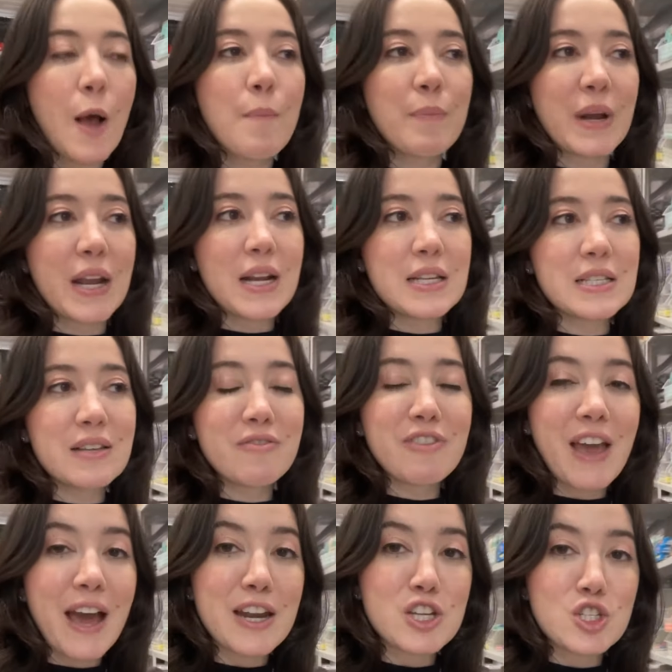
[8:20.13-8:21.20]
para eles
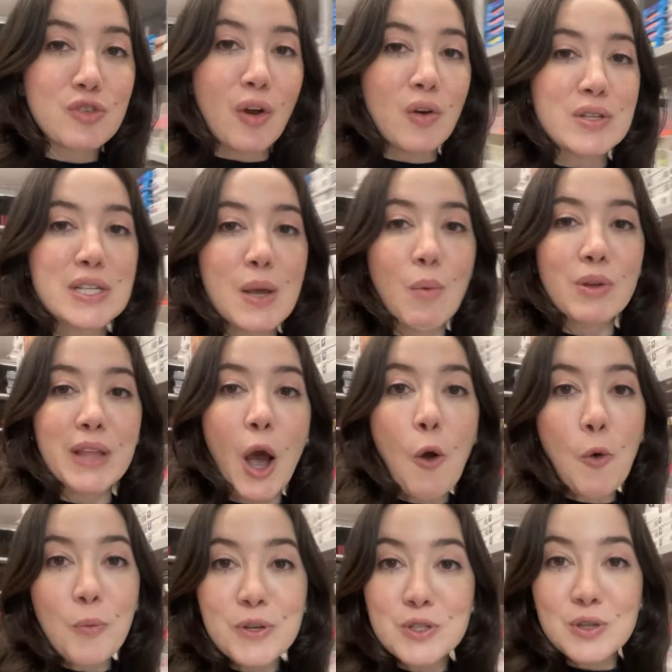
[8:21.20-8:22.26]
enviarem, a gente vai conseguir montar
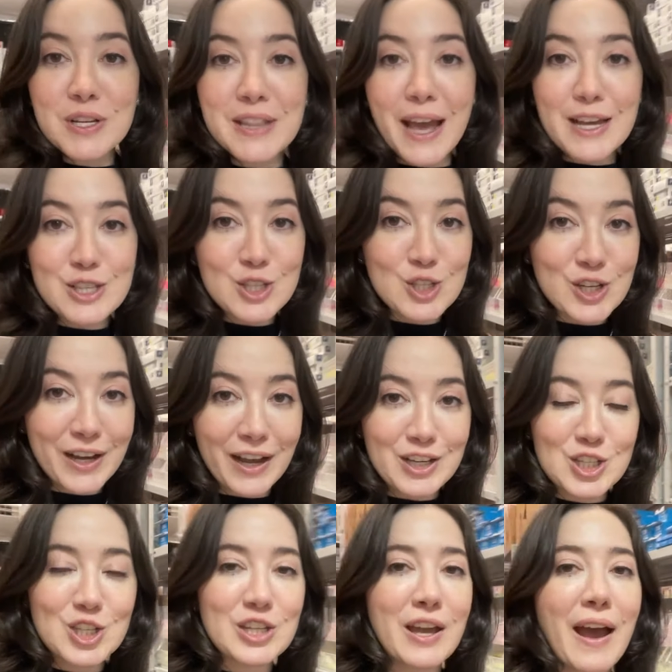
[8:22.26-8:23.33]
algumas unidades de
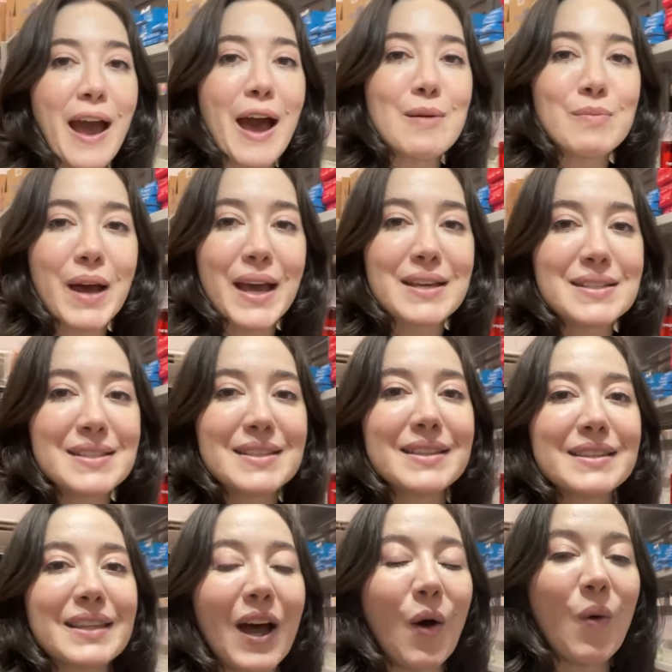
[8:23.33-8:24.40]
caixinha a mais,
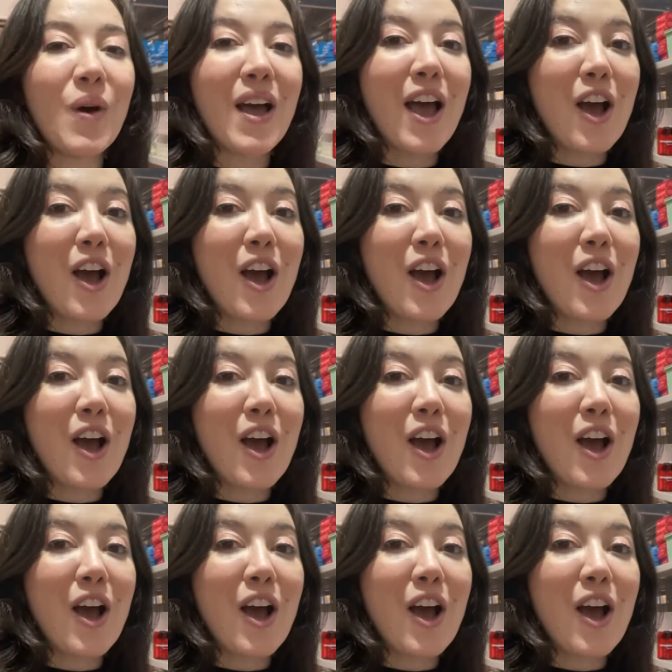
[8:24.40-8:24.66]
então